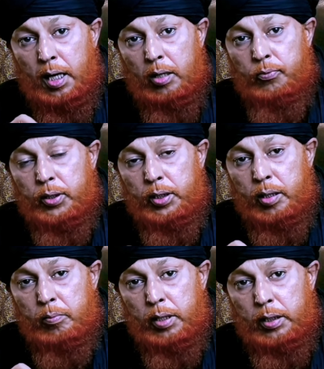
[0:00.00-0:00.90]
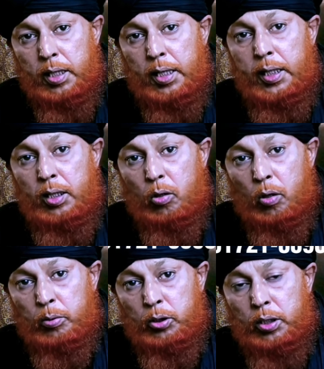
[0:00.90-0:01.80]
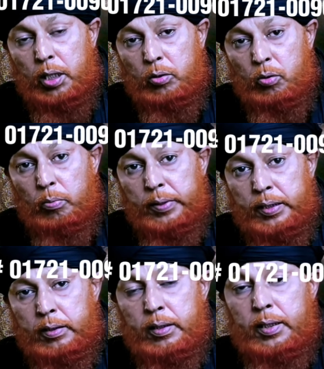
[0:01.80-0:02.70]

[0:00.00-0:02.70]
আরাফাতের ময়দানে অবস্থান করবেন